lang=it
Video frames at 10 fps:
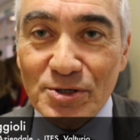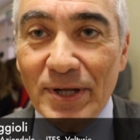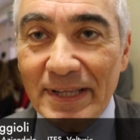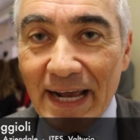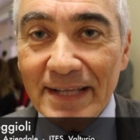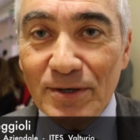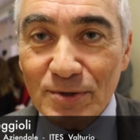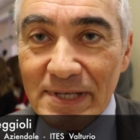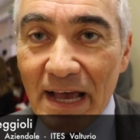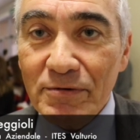eh, sono entrati
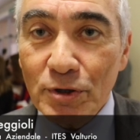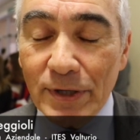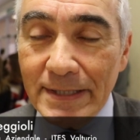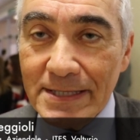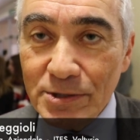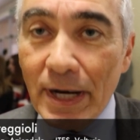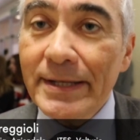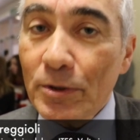nello staff dell'organizzazione e hanno